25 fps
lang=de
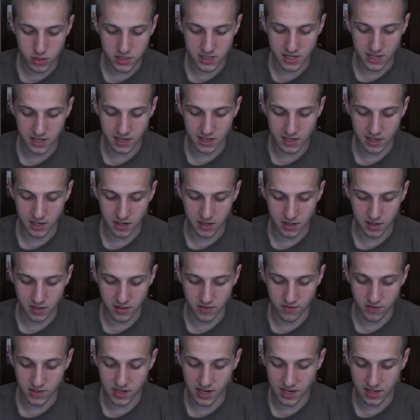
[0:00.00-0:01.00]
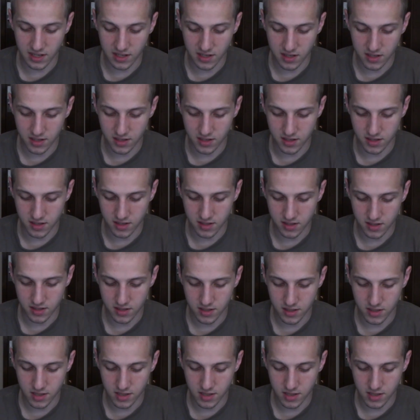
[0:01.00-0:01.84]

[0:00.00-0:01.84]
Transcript: sein kann wie ein Kind,